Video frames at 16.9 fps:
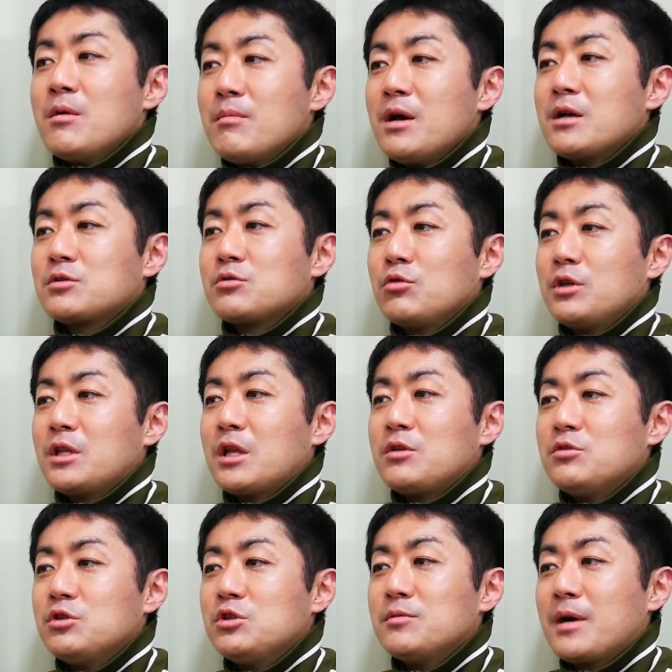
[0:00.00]
まあそういった
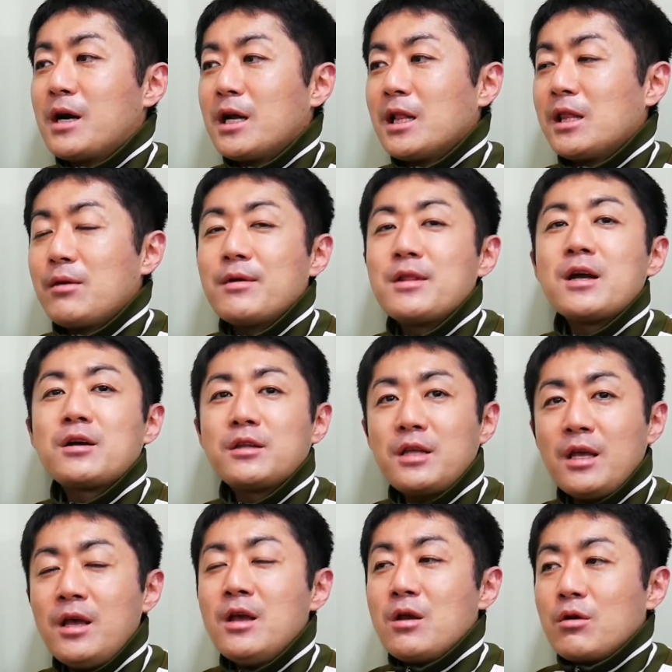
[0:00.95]
ニュースばかりではなく
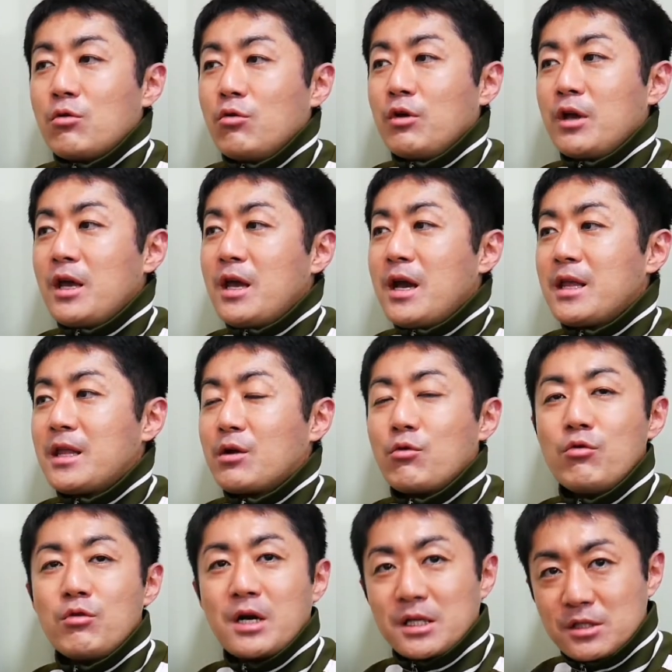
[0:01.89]
て、こう エーアイ で
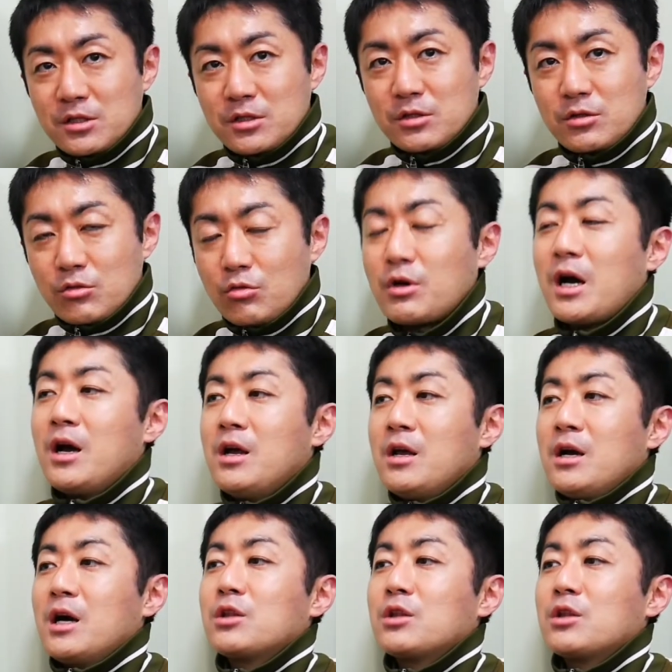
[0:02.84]
婚活とか、